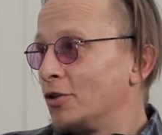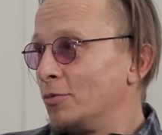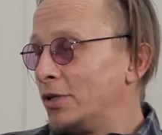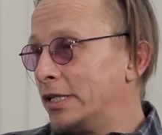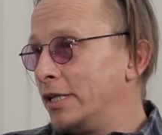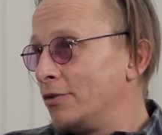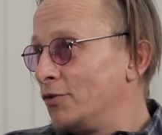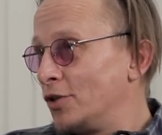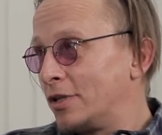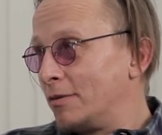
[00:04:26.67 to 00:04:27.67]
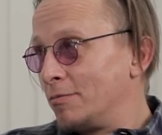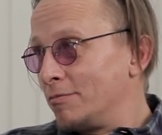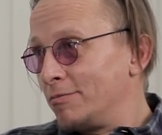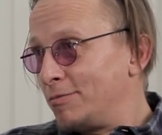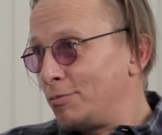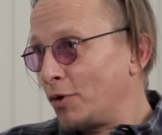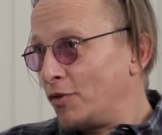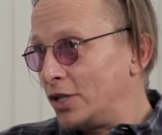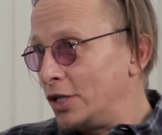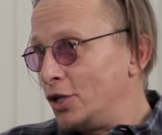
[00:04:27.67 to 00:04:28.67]
Ну, исследования там ну,
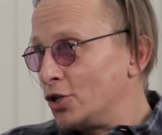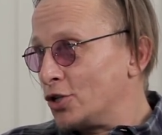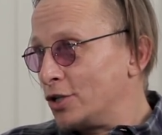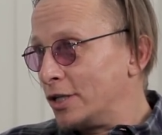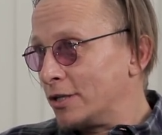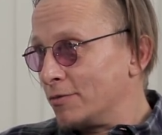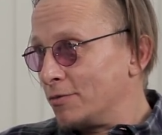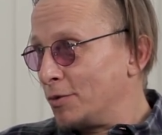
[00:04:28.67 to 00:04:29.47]
проводили же где-то